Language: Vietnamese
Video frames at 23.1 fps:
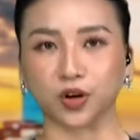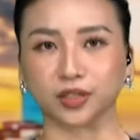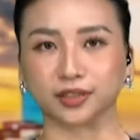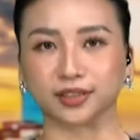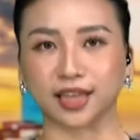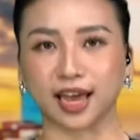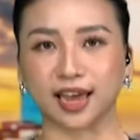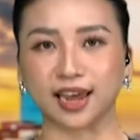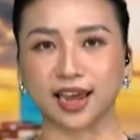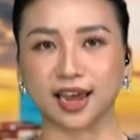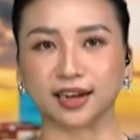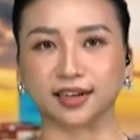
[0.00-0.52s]
vận
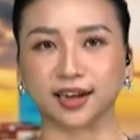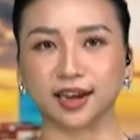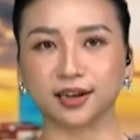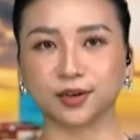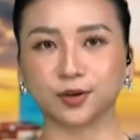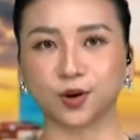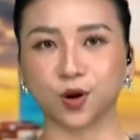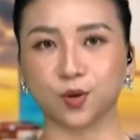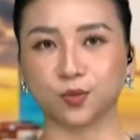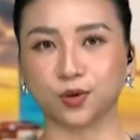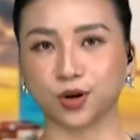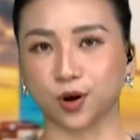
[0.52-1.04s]
tải hành
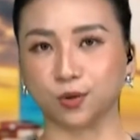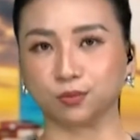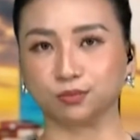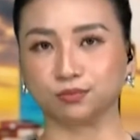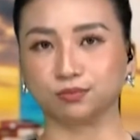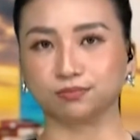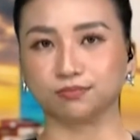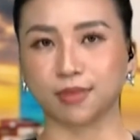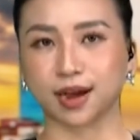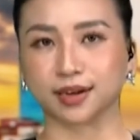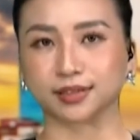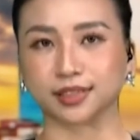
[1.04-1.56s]
khách công cộng
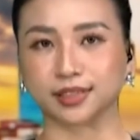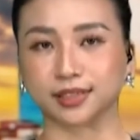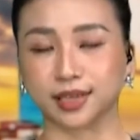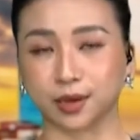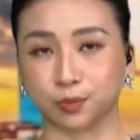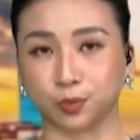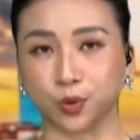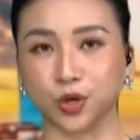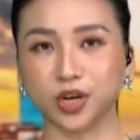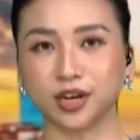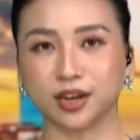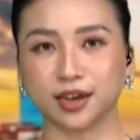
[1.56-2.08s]
bằng
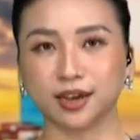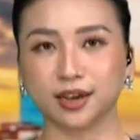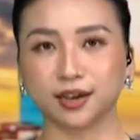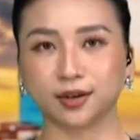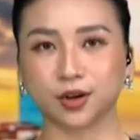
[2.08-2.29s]
xe buýt